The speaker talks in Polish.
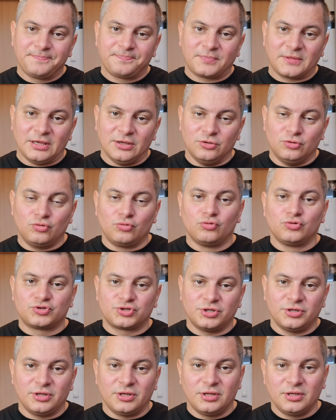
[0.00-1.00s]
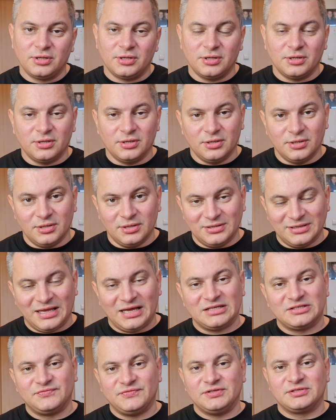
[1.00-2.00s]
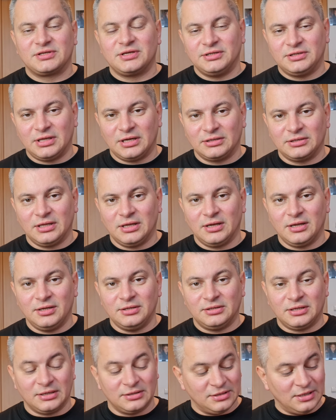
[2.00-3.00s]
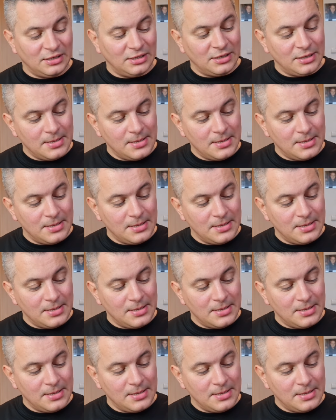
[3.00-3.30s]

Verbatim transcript: mm, drużyn, y, nazwisk itd. Tak itd. Tak